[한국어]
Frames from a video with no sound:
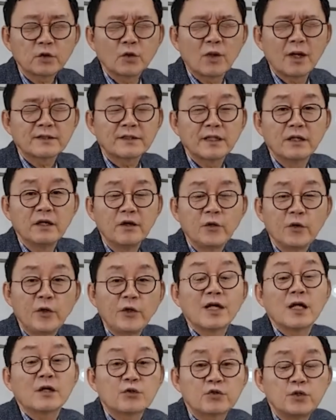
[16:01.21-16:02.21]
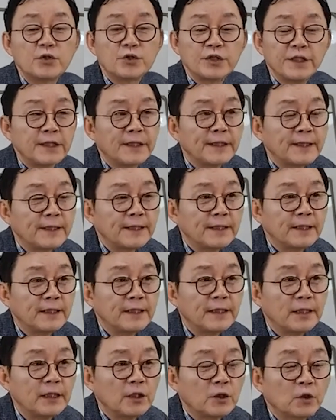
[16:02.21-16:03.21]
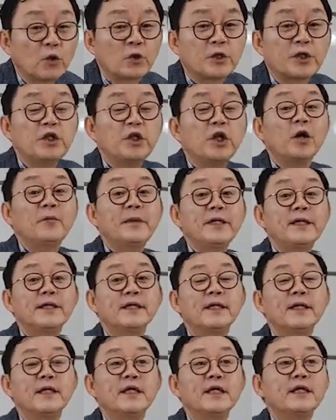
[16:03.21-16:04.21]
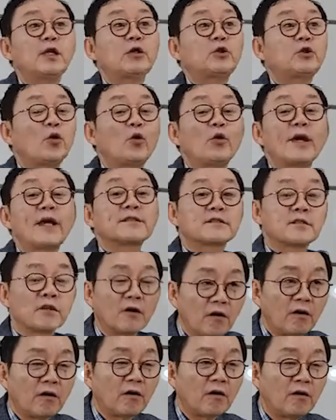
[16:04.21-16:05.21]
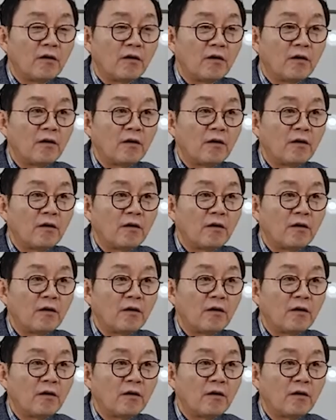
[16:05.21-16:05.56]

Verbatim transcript: 총학생 회장 출신 또 기업인 이걸 통해서